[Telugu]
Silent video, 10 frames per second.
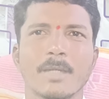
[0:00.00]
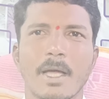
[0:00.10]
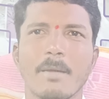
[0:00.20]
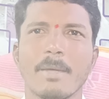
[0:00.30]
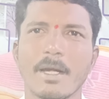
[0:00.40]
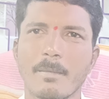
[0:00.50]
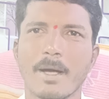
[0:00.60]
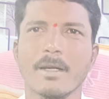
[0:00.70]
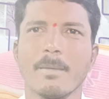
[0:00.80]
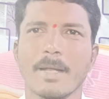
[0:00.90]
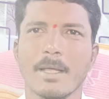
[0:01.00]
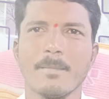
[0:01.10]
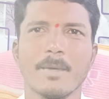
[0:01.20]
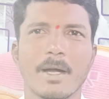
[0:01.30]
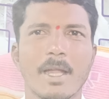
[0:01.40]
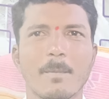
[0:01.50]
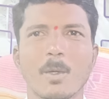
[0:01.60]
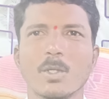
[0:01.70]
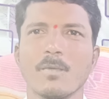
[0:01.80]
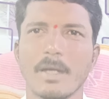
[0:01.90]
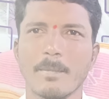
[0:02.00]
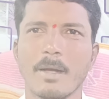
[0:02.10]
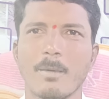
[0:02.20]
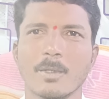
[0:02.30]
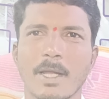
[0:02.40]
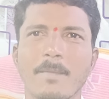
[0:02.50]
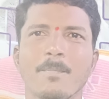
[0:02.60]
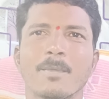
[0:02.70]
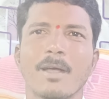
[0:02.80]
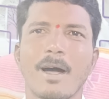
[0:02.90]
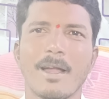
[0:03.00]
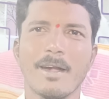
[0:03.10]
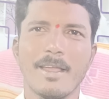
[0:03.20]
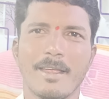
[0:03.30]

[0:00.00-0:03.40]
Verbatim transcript: అండ్ మెరిట్ మార్కుల ప్రకారం అన్ని పోస్టులు ఫిలప్ కాబోతున్నాయి ఆల్రెడీ